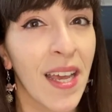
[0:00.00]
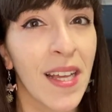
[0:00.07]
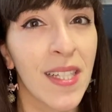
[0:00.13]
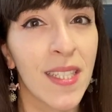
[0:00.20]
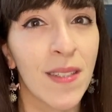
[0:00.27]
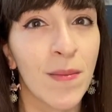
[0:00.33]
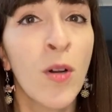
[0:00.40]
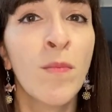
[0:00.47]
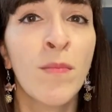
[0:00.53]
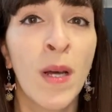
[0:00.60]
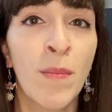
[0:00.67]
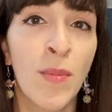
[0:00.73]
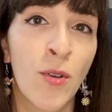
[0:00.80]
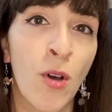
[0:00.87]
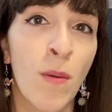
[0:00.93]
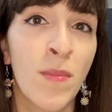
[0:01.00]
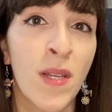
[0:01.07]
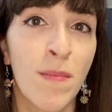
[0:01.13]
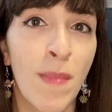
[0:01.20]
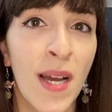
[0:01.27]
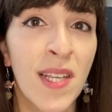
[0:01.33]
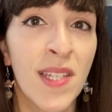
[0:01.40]
Regel und man bekommt
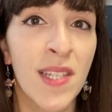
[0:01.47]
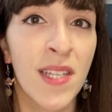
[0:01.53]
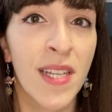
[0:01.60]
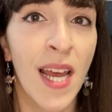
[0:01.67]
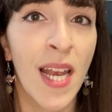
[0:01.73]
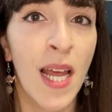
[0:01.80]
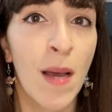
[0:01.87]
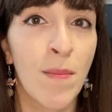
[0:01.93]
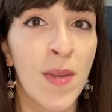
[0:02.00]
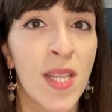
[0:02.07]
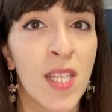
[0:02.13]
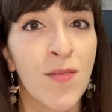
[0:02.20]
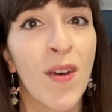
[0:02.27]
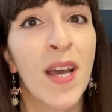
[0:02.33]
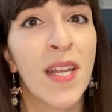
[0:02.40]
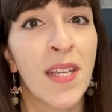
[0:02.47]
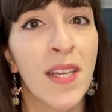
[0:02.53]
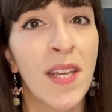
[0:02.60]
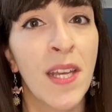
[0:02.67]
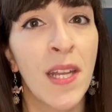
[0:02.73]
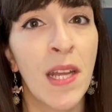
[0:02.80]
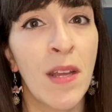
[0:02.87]
die meisten Teller mit zwei
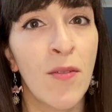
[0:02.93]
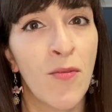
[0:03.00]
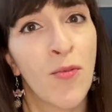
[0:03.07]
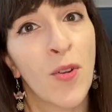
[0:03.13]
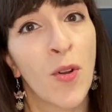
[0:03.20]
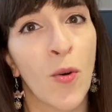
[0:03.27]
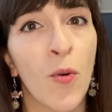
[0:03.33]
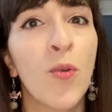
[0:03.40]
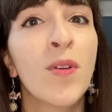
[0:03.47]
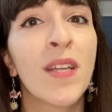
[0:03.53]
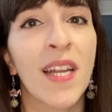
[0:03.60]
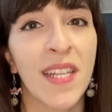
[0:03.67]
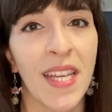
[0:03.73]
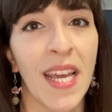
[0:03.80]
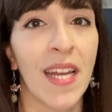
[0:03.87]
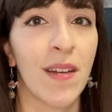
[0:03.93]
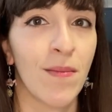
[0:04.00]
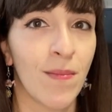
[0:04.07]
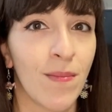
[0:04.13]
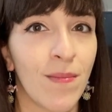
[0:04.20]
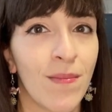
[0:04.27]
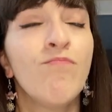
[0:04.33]
Nigiri für nur 100 Yen.
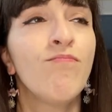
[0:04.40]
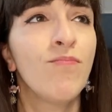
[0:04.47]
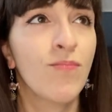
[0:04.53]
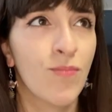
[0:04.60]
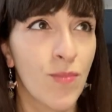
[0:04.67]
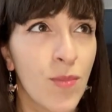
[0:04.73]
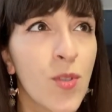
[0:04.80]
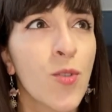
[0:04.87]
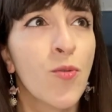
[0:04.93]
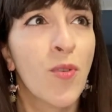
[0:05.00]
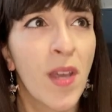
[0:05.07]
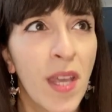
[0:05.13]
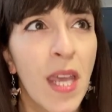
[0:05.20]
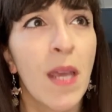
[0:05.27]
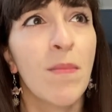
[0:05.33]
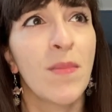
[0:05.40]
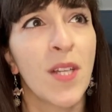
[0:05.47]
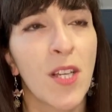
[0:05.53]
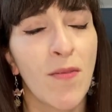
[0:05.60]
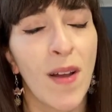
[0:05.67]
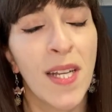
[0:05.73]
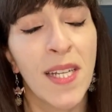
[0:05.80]
Mh, hm, zugegeben, die
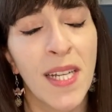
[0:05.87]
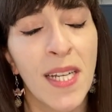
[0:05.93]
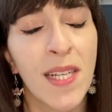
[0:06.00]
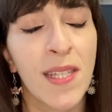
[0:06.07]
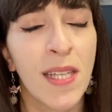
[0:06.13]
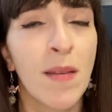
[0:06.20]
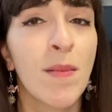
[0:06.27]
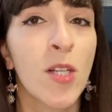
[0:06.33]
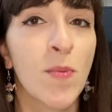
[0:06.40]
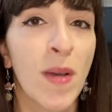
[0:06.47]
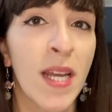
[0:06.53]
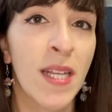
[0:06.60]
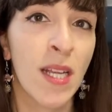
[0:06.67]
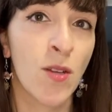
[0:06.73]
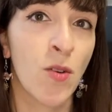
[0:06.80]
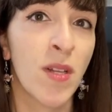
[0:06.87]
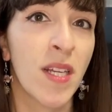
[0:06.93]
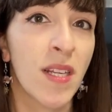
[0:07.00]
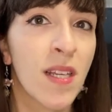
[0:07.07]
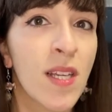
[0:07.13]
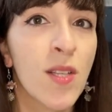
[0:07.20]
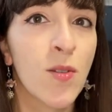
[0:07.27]
Qualität ist dementsprechend
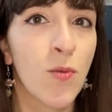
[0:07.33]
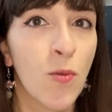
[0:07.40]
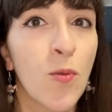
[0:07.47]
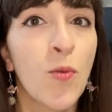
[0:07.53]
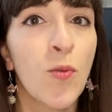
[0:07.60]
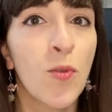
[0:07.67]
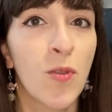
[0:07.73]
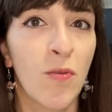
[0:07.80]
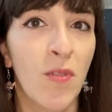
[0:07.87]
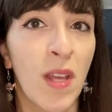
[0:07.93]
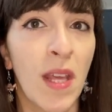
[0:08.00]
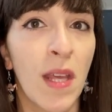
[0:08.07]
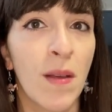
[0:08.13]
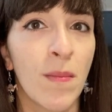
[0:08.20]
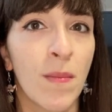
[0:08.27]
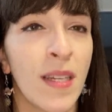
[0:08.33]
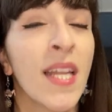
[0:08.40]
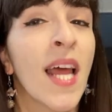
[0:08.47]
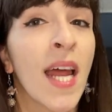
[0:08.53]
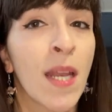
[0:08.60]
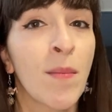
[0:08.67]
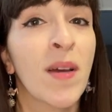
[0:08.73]
natürlich nicht so gut wie
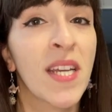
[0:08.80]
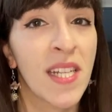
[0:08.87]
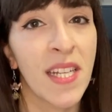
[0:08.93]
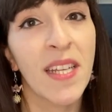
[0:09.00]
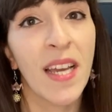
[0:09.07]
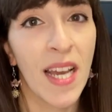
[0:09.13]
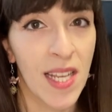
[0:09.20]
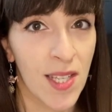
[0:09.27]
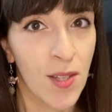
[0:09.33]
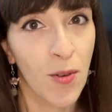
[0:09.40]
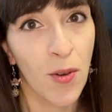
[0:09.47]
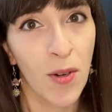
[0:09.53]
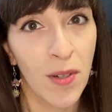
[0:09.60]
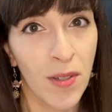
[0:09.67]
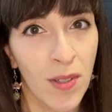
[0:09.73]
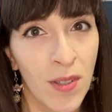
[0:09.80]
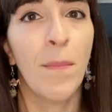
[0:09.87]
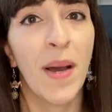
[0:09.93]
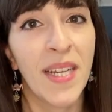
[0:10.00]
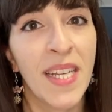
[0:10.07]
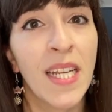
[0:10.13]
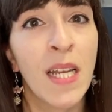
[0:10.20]
in einem richtigen Restaurant,
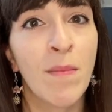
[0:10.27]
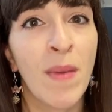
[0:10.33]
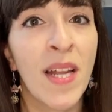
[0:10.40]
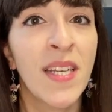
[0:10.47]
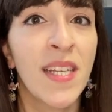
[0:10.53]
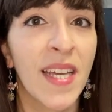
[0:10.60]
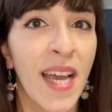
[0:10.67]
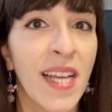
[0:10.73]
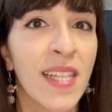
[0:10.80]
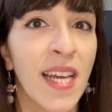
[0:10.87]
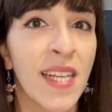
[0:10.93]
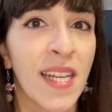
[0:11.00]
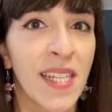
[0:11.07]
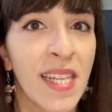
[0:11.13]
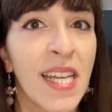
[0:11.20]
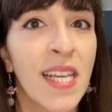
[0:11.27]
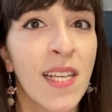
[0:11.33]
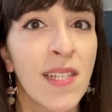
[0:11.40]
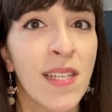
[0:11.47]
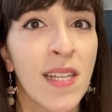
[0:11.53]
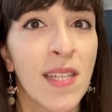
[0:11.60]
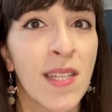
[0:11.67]
bei denen man direkt an der
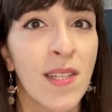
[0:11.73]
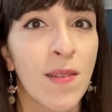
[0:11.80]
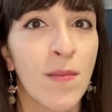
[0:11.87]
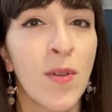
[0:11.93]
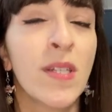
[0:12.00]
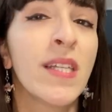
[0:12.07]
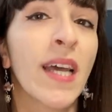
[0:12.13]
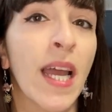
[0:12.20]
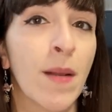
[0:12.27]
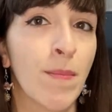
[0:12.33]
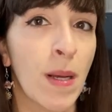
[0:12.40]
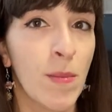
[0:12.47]
Theke sitzt und direkt